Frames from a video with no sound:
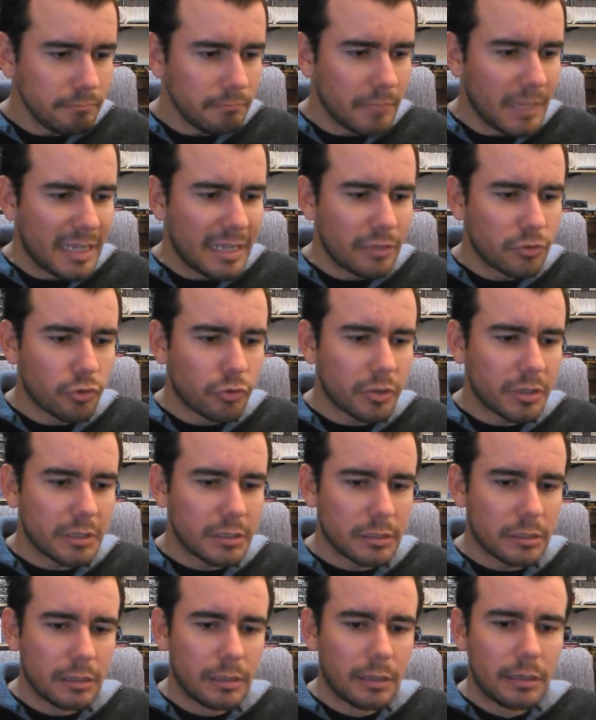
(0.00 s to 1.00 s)

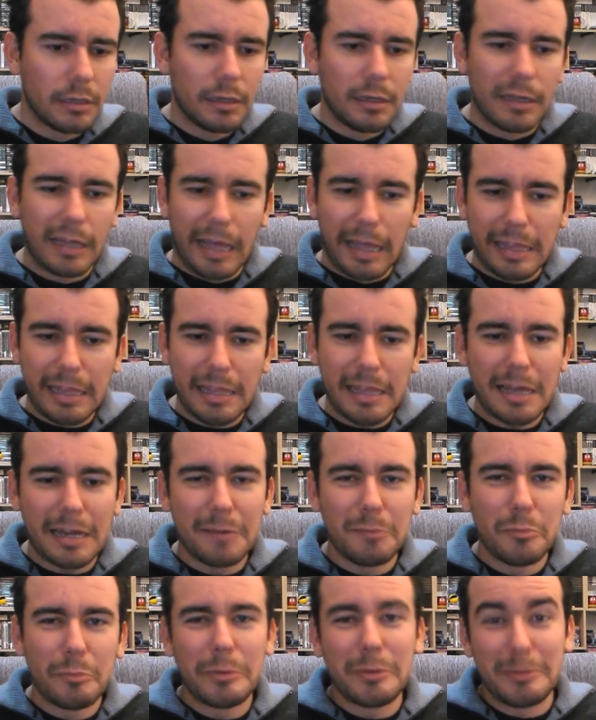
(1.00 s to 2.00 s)
Entonces, ella ya en el
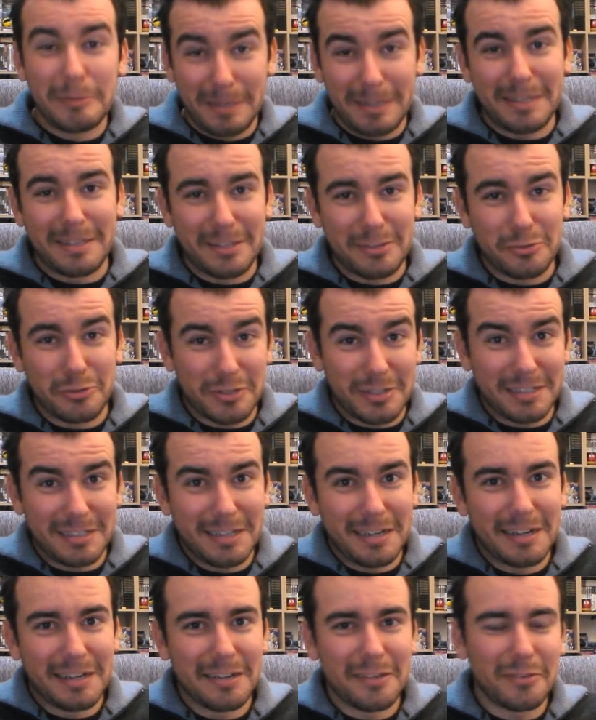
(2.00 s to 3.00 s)
momento, que de hecho ese es
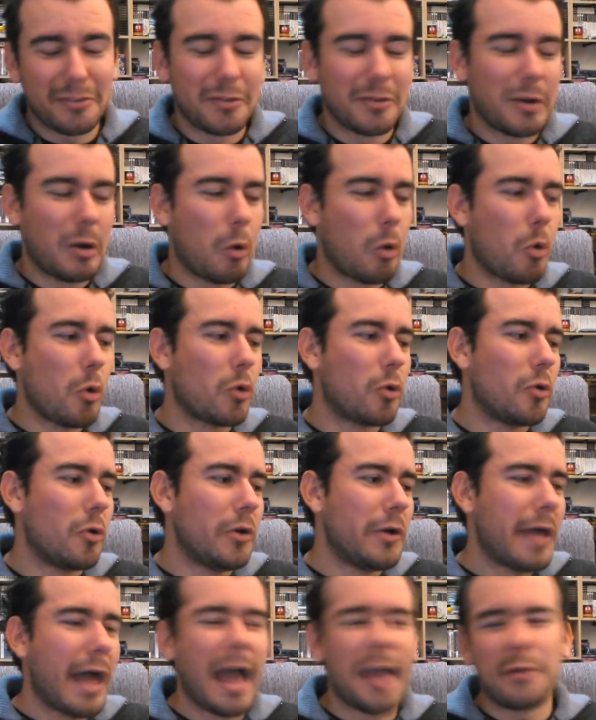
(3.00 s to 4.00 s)
el inicio del juego,
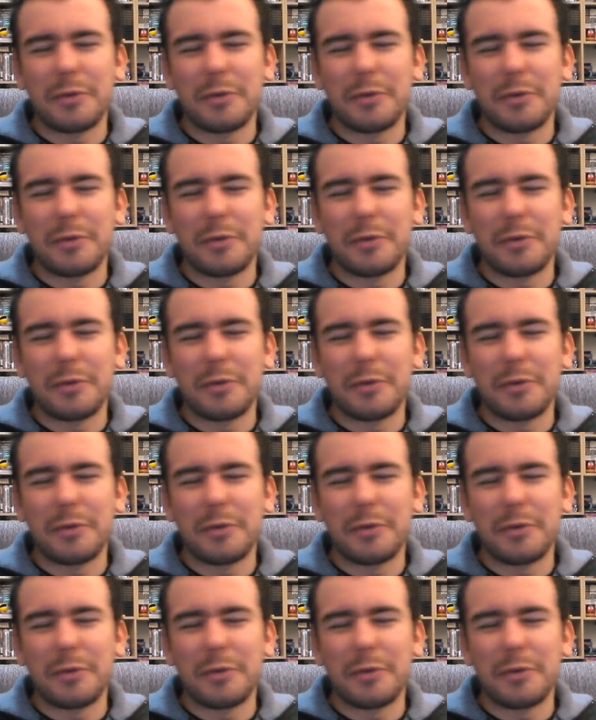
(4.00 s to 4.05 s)
hay una